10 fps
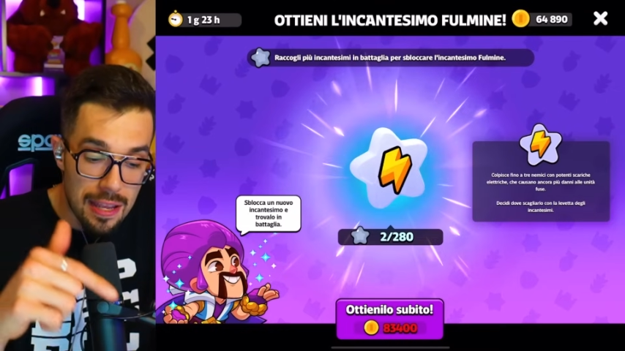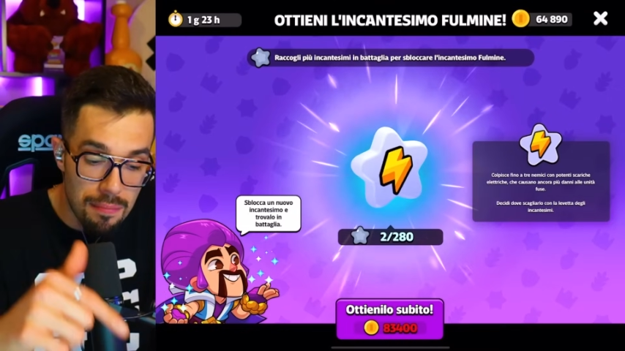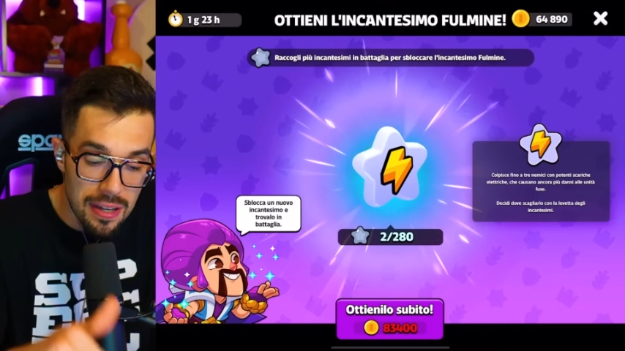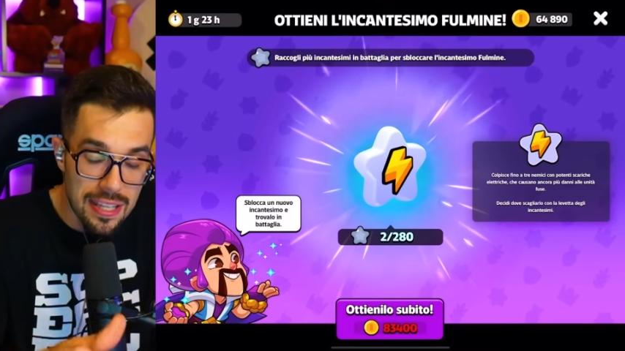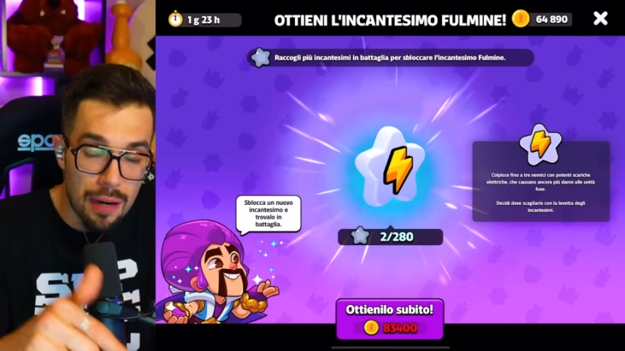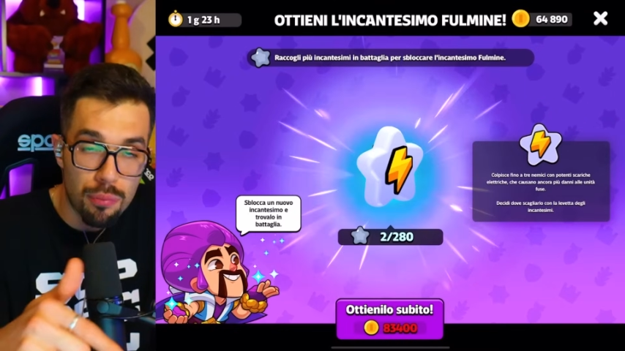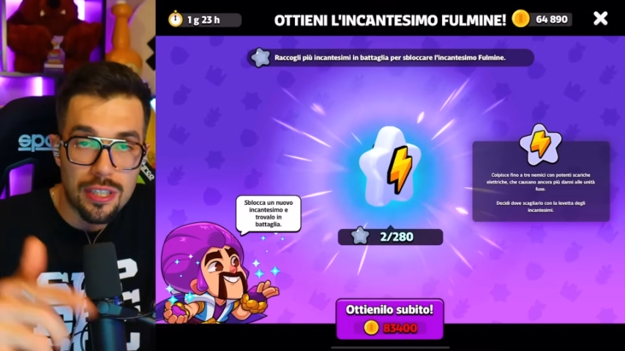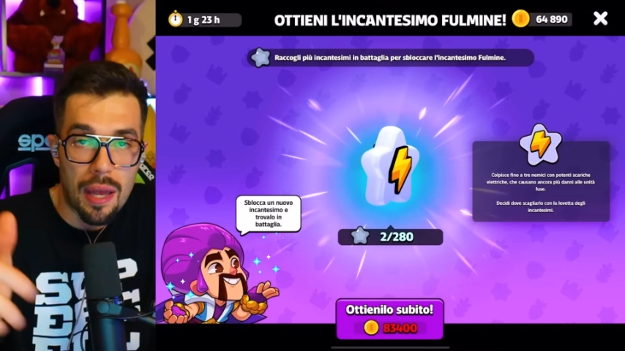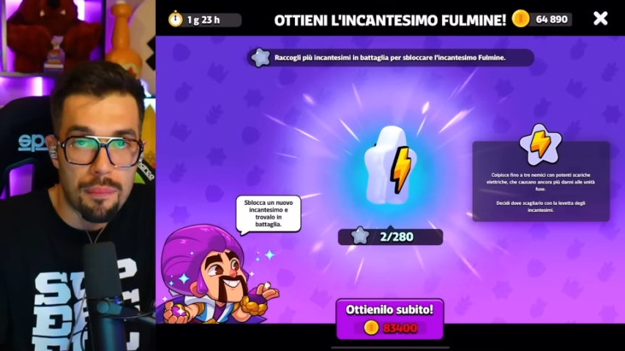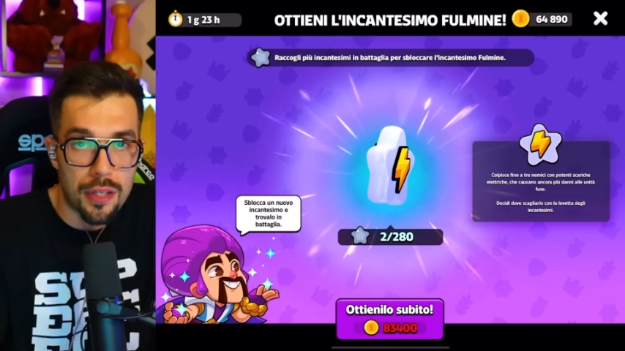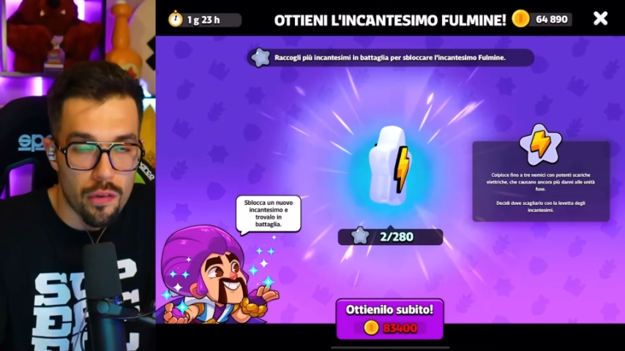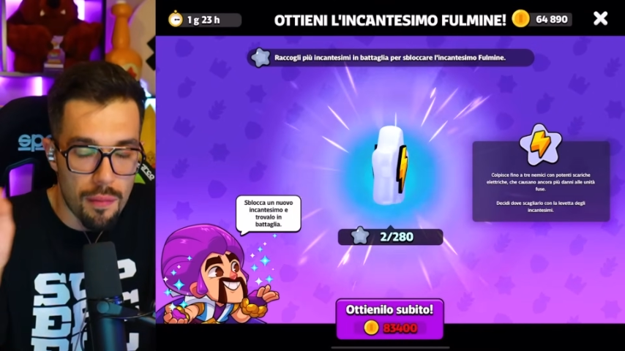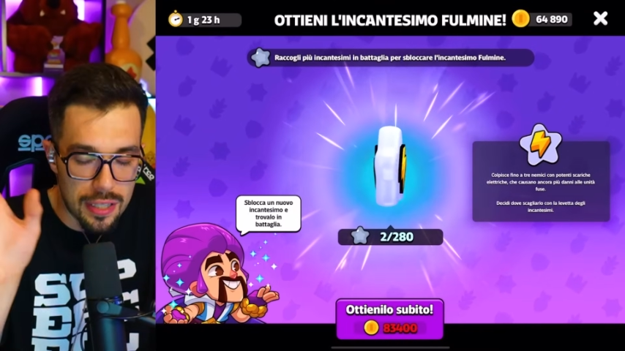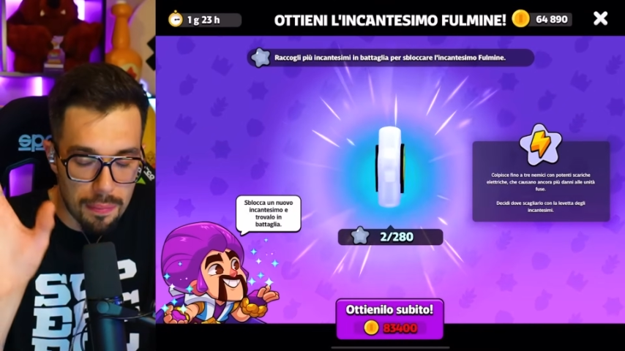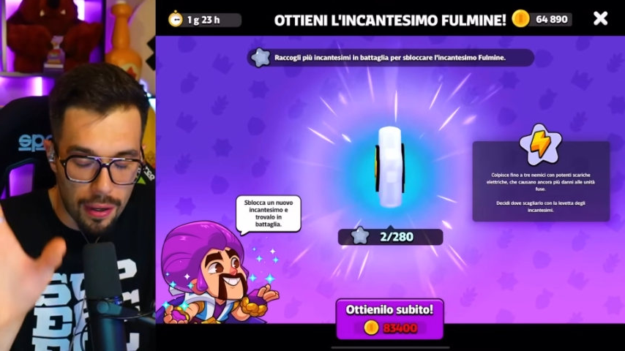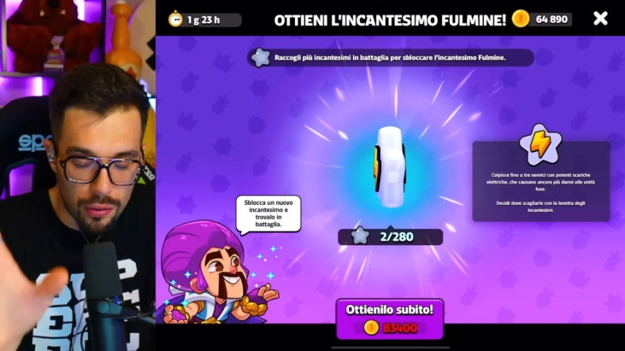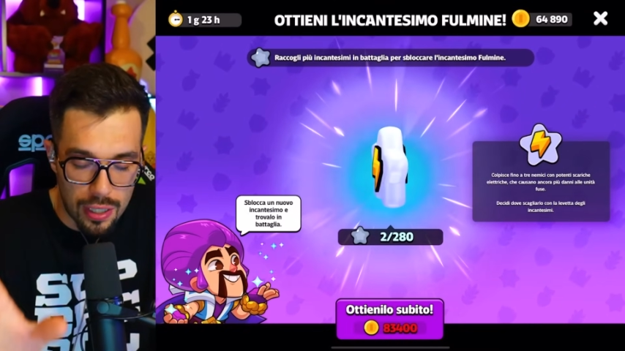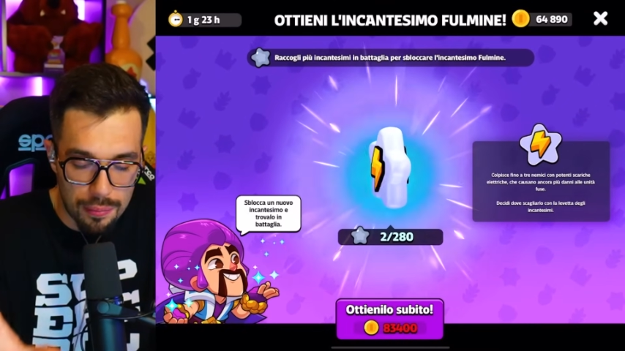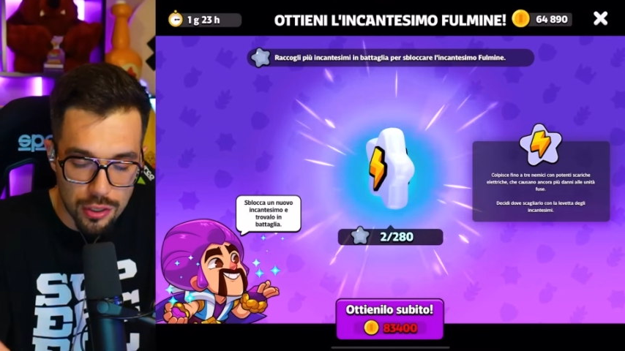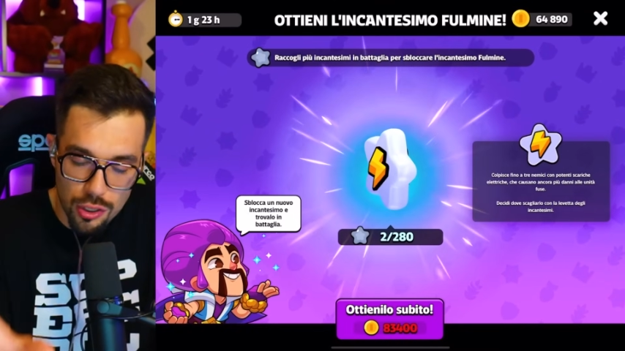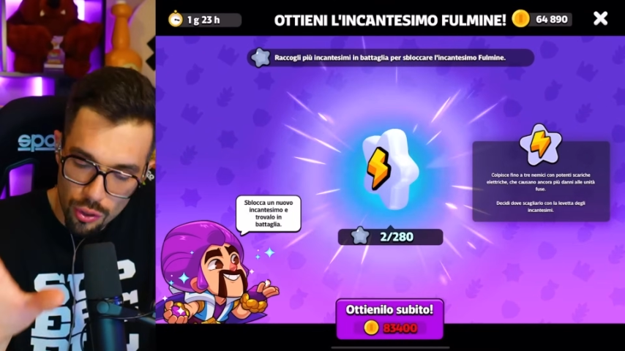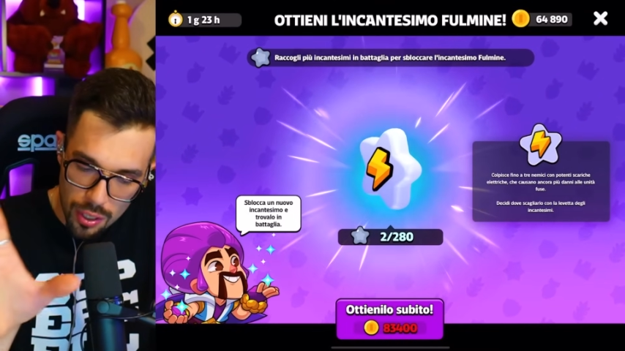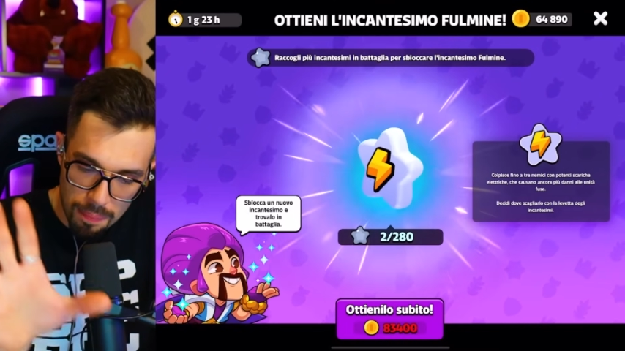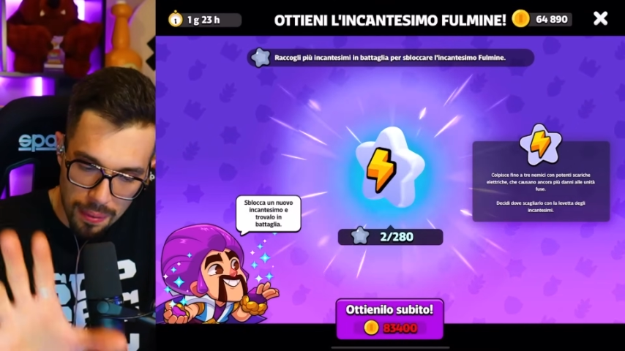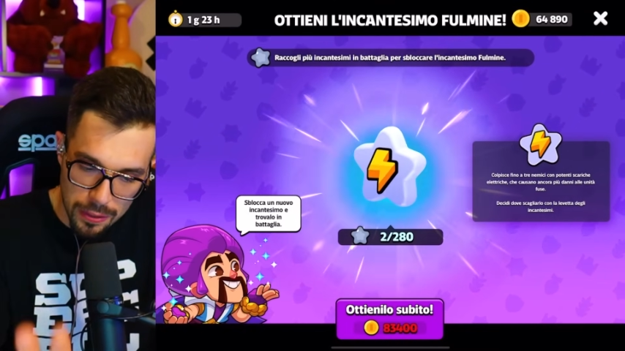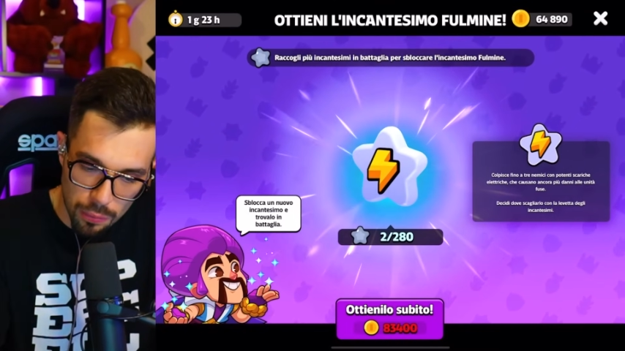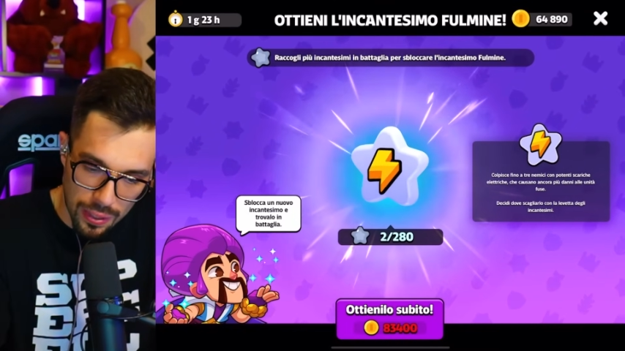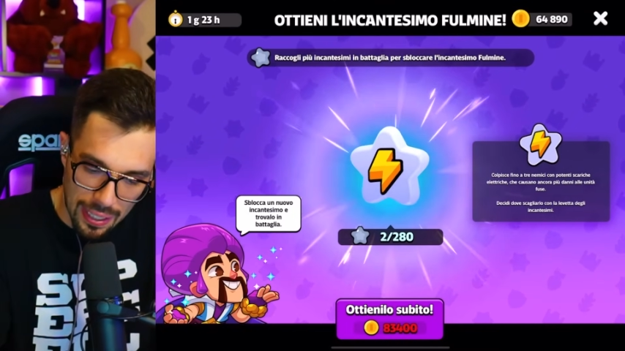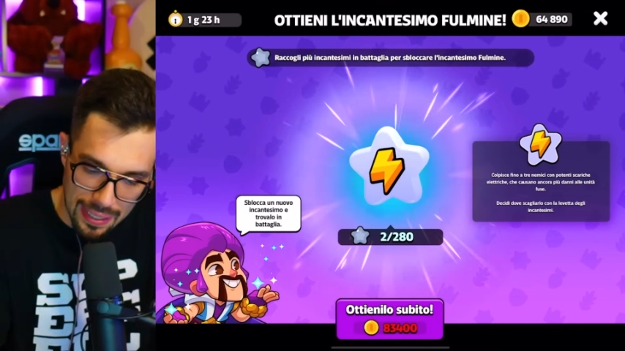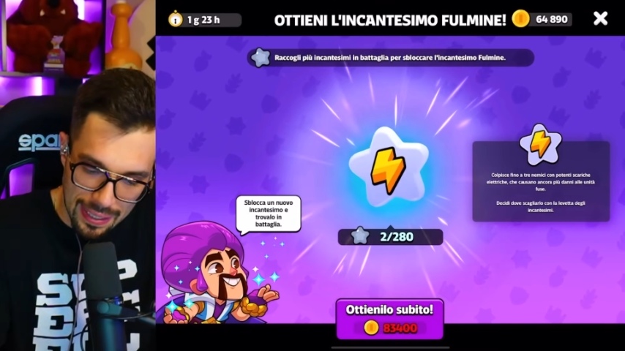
in maniera più semplice. Ovviamente parlo delle missioni per sbloccare